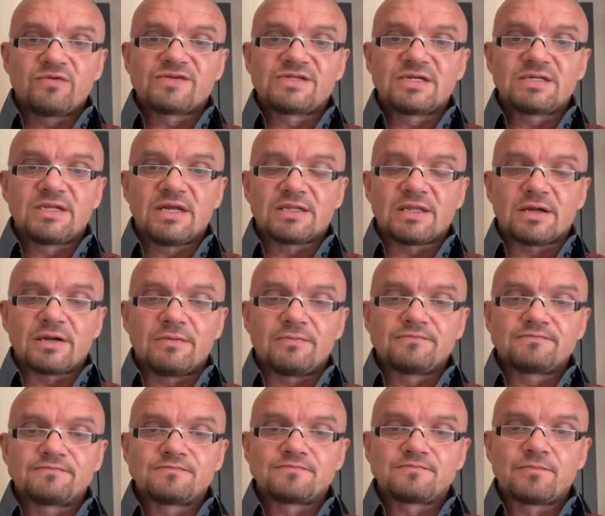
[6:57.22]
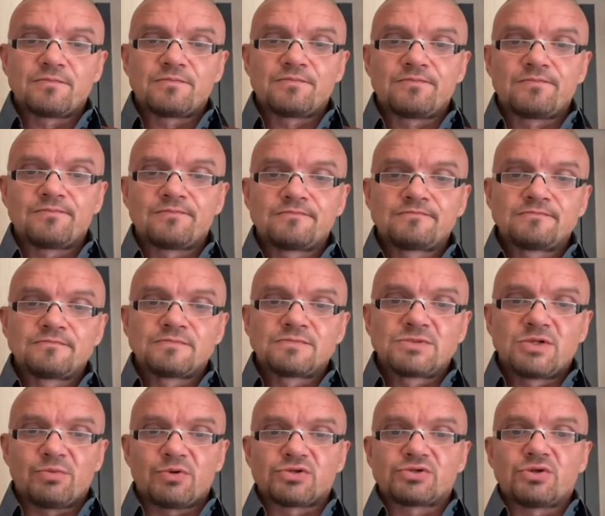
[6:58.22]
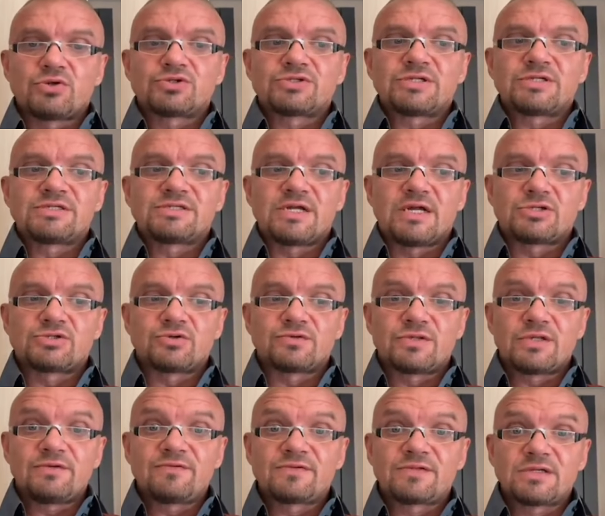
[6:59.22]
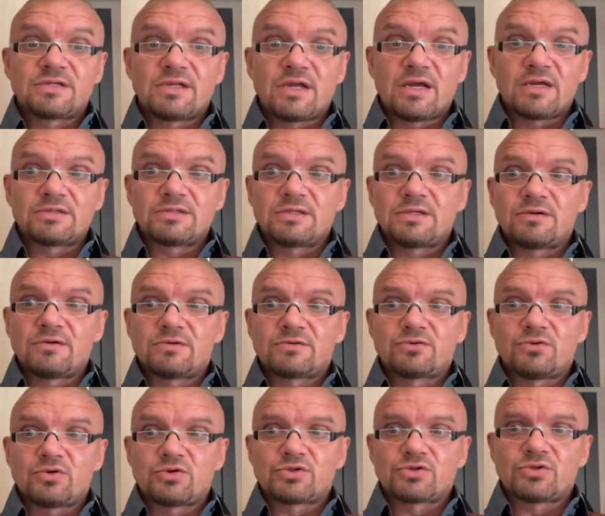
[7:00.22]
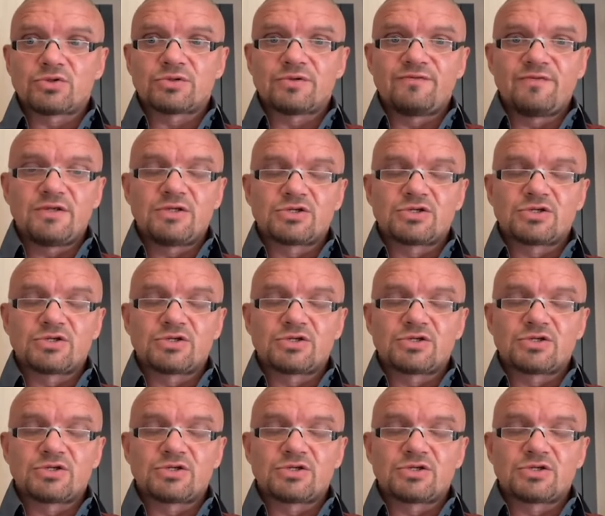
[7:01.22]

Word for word: Оно всегда так. Ты просто должен это знать, что ты всегда э, то, что